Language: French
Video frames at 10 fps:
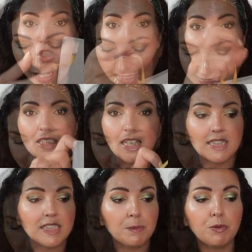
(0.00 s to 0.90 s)
Le petit
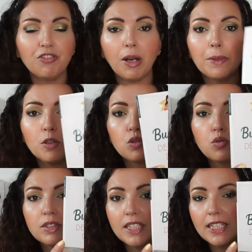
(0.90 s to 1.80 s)
élastique pour fermer le
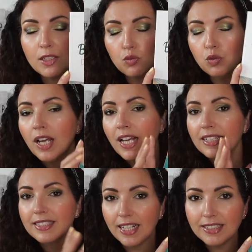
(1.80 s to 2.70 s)
tout, c'est les tout.
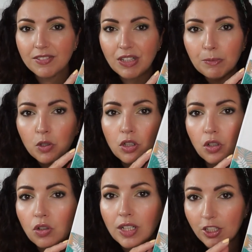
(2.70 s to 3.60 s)
Ça, c'est vraiment
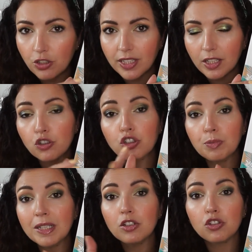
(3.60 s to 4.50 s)
l'agenda que je
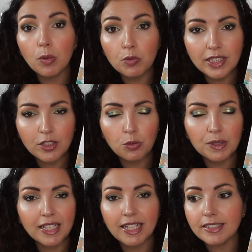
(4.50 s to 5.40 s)
mets dans mon sac de
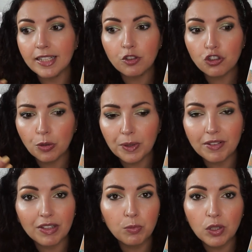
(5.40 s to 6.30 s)
maîtresse et que j'emmène
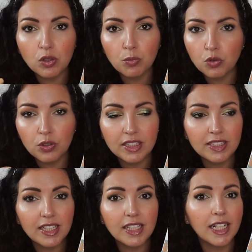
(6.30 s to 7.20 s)
avec moi dans mon
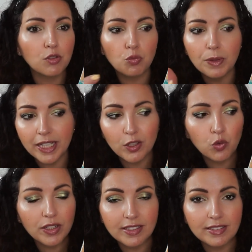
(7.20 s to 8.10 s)
quotidien, à toutes mes
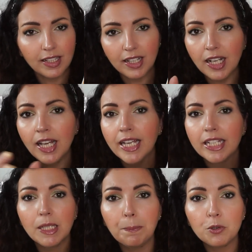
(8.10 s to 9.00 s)
réunions, etc.
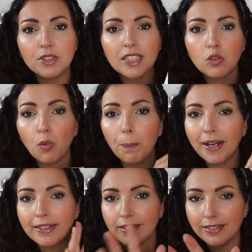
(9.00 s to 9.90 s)
Il est petit,
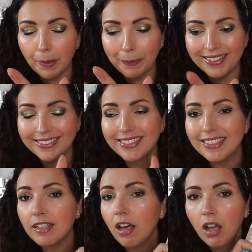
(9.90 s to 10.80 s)
compact, très pratique.